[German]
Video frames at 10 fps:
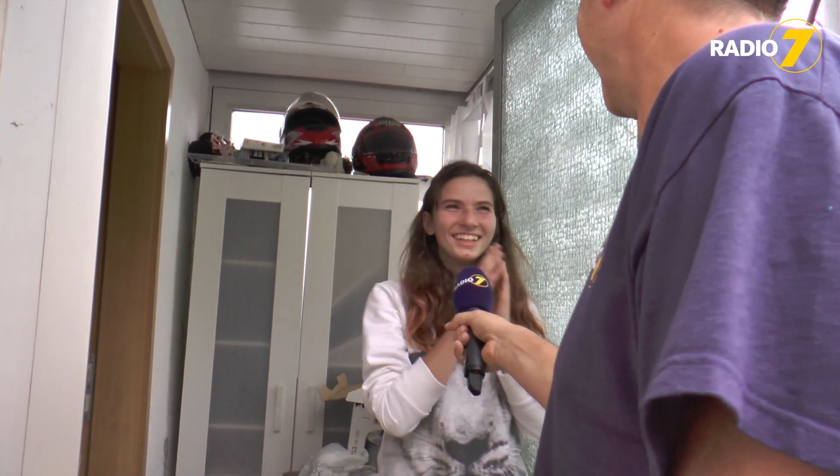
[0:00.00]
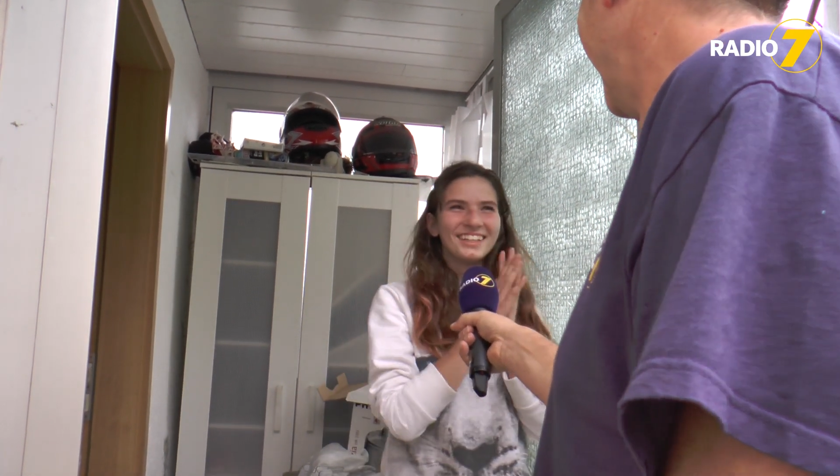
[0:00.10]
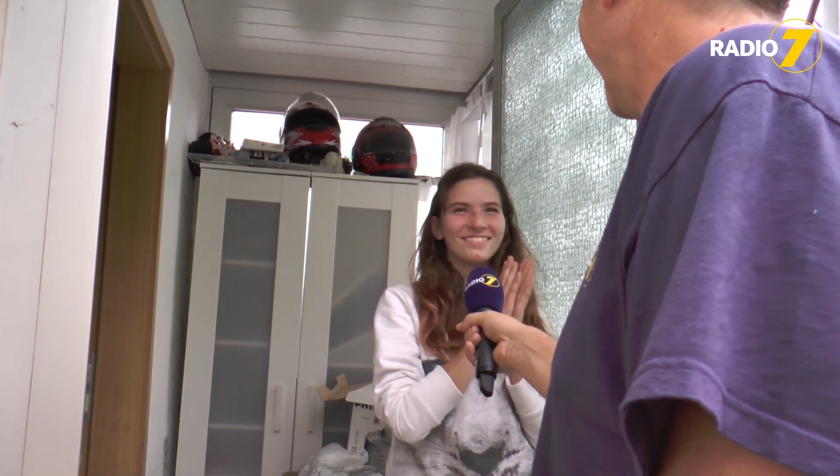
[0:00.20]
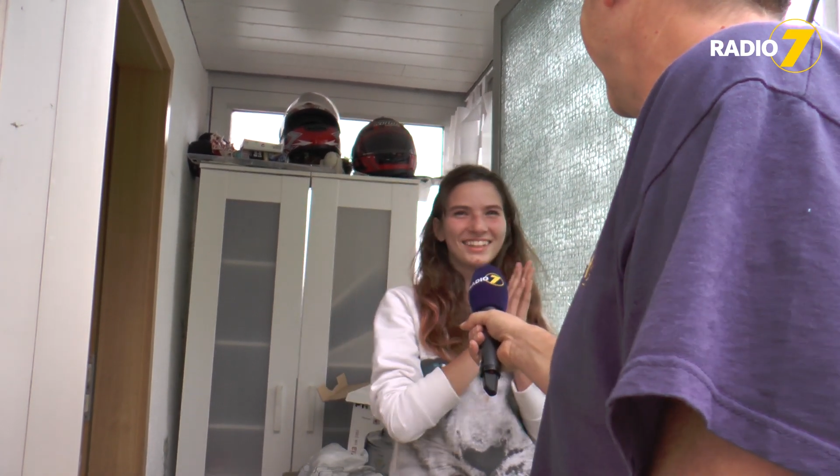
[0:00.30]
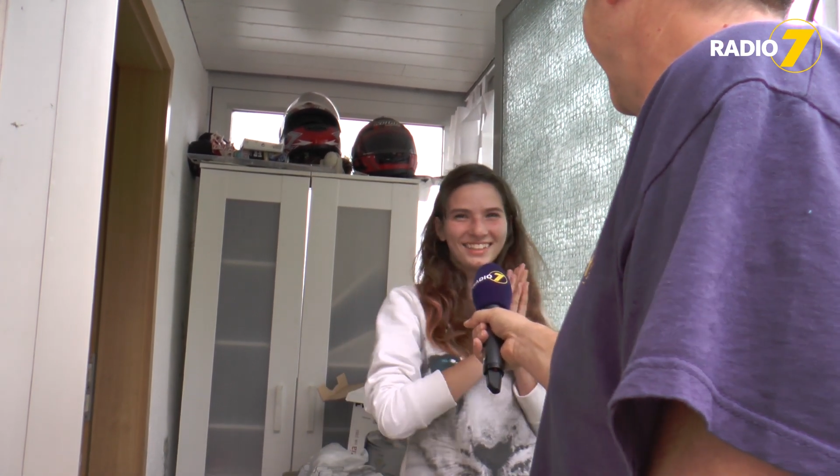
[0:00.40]

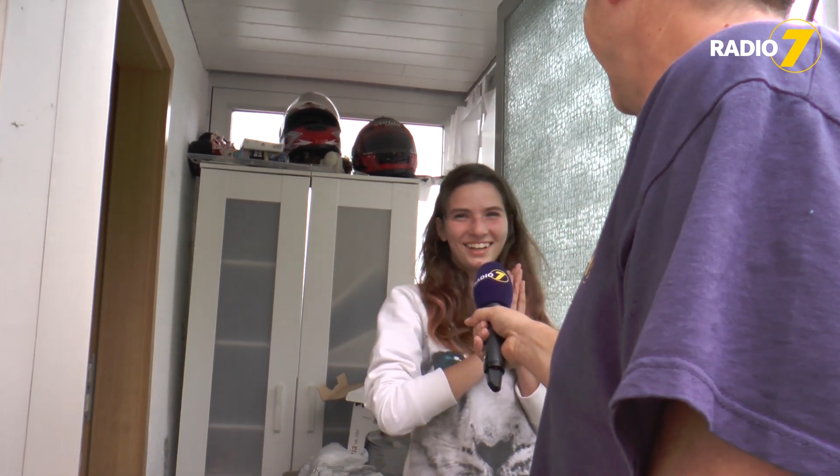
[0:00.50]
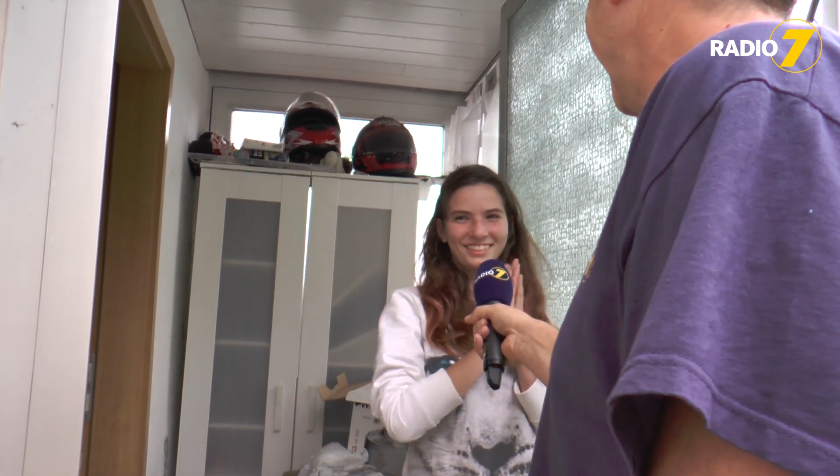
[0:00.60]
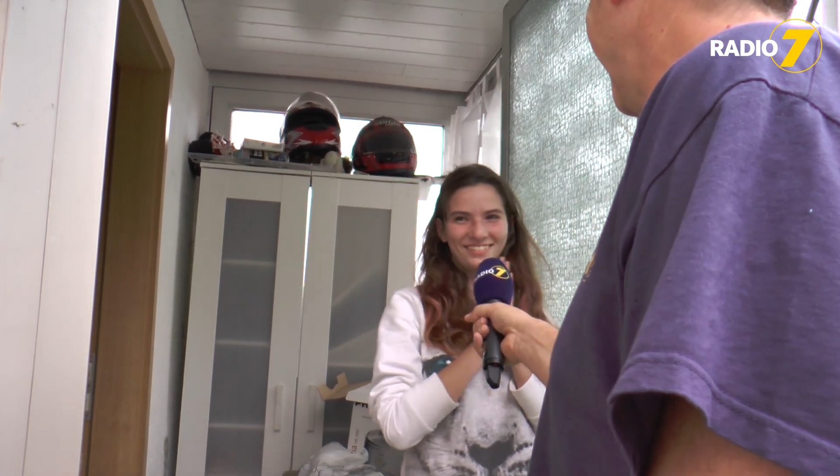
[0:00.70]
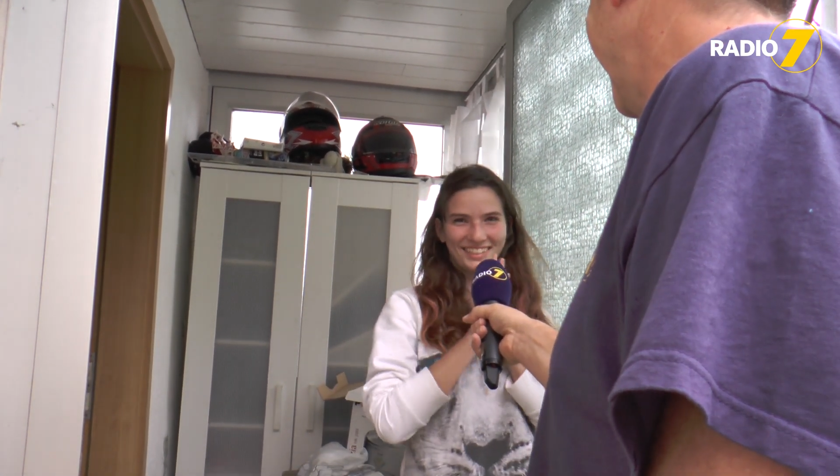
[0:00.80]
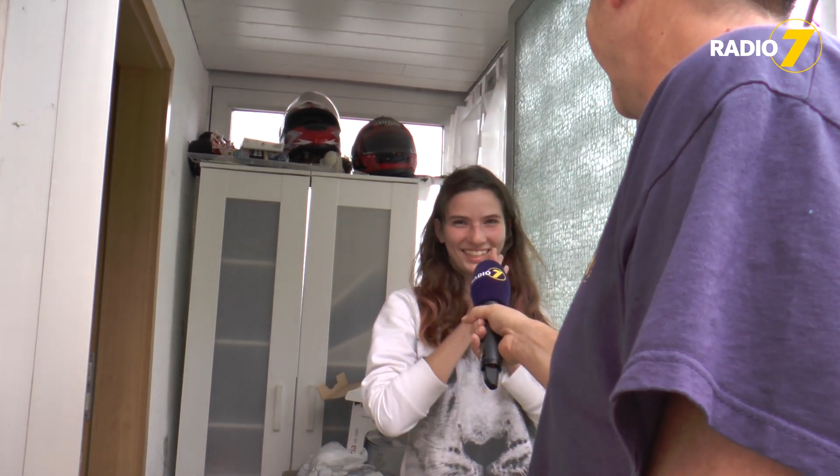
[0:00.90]
Ich weiß gar
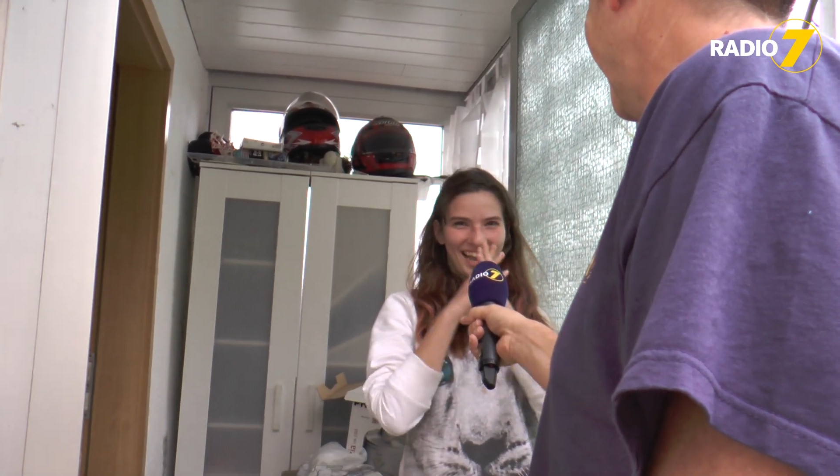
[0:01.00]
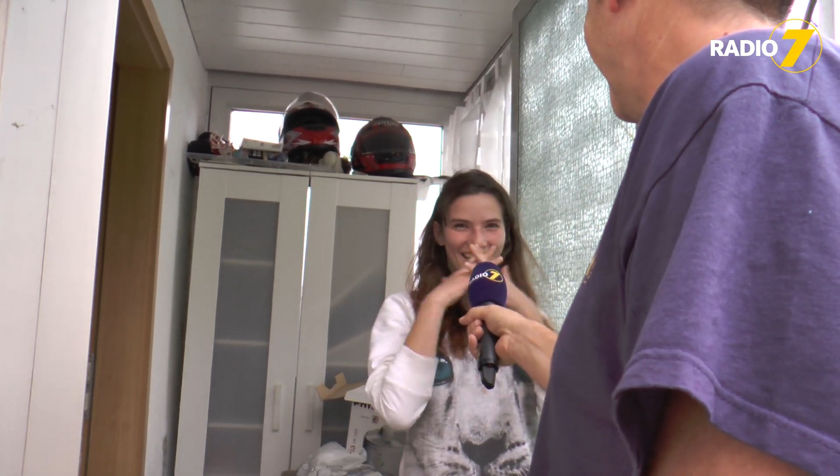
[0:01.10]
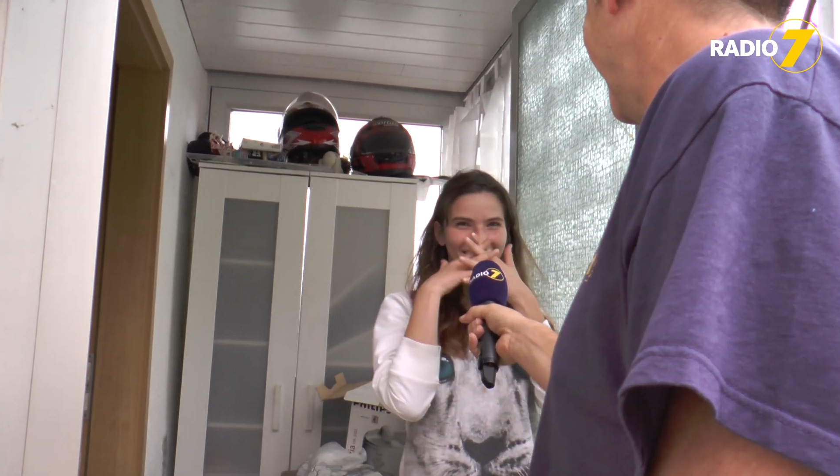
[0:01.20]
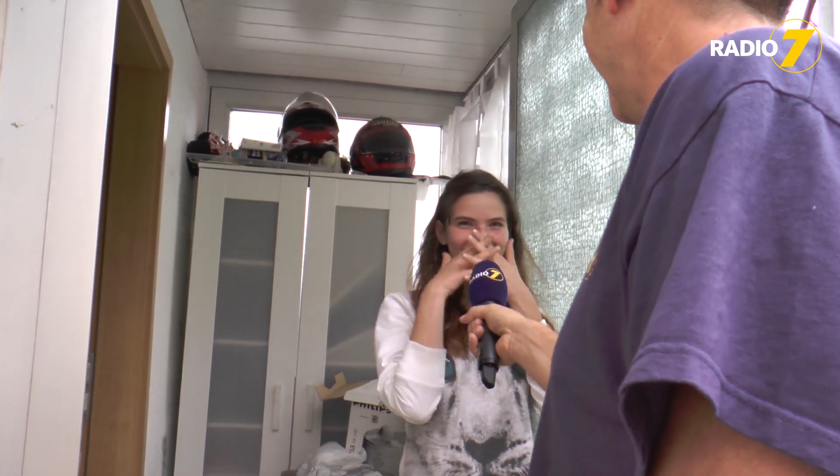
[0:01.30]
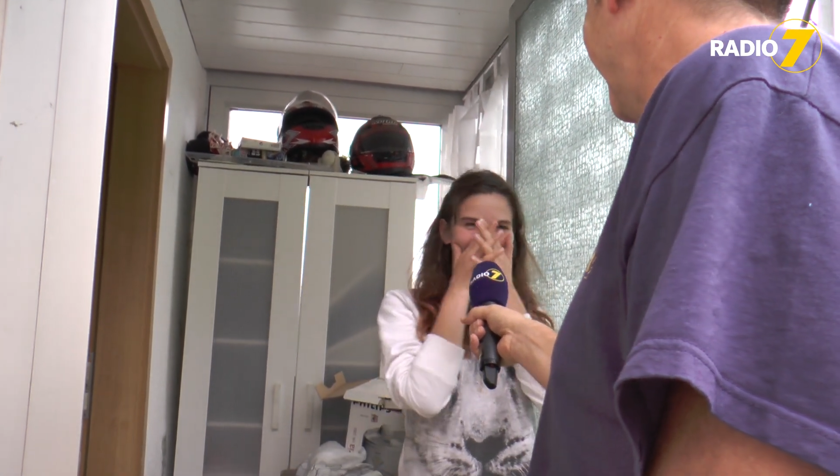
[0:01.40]
nicht, was sagen.